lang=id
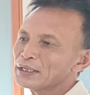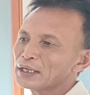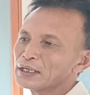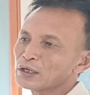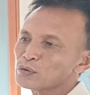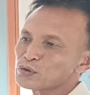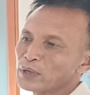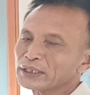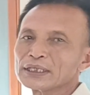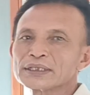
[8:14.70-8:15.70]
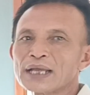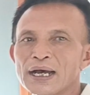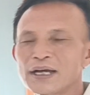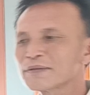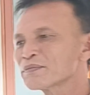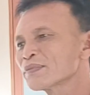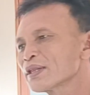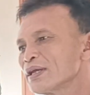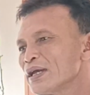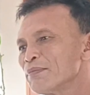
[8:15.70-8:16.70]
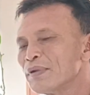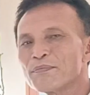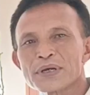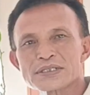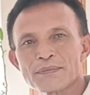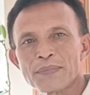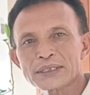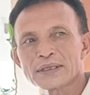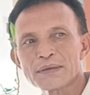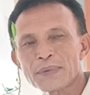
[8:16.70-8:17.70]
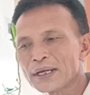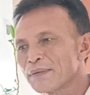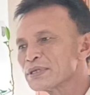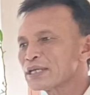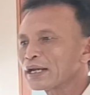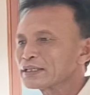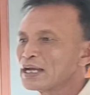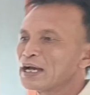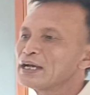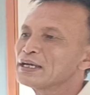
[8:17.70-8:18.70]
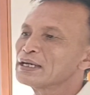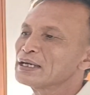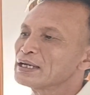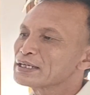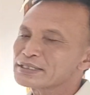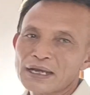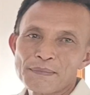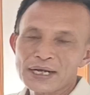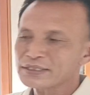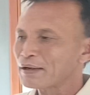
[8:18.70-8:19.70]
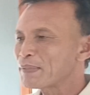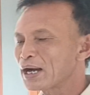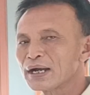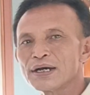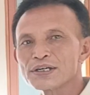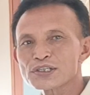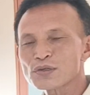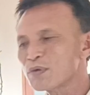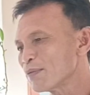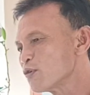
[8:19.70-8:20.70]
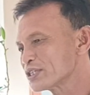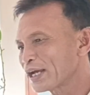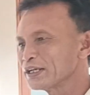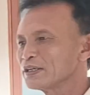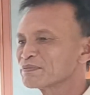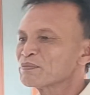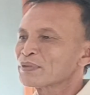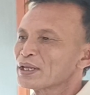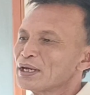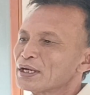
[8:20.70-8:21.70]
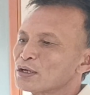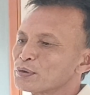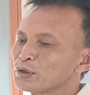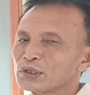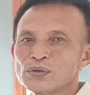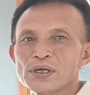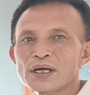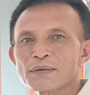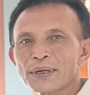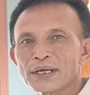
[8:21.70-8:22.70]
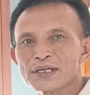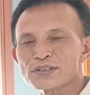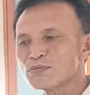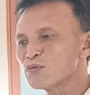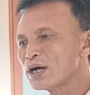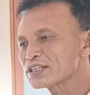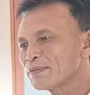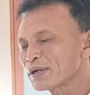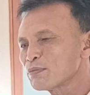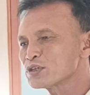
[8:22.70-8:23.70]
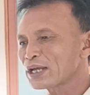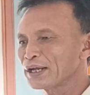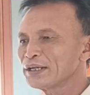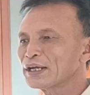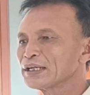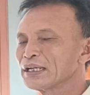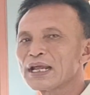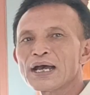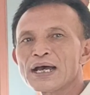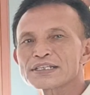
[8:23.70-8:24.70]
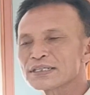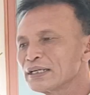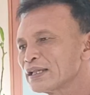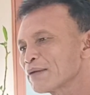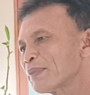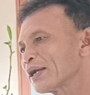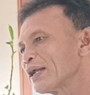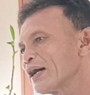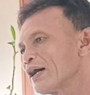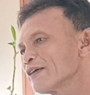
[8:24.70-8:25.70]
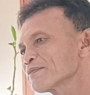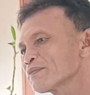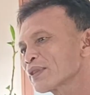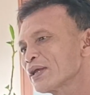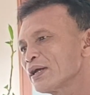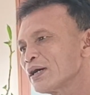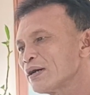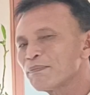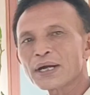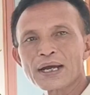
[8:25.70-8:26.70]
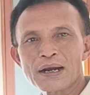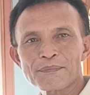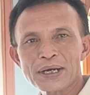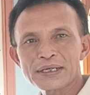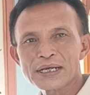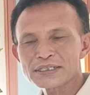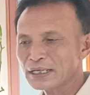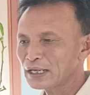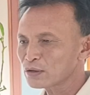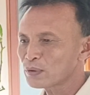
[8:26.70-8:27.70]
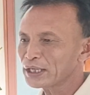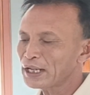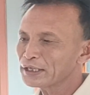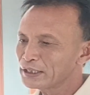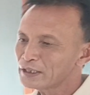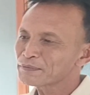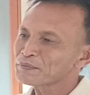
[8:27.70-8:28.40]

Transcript: nah, dengan tujuan kita mempercepat daripada besarnya cabang-cabang uh, sebuah bonsai nah, untuk itu uh, kepada semua sahabat bonsai nah inilah hasil daripada uh, penggarapan yang saya lakukan tadi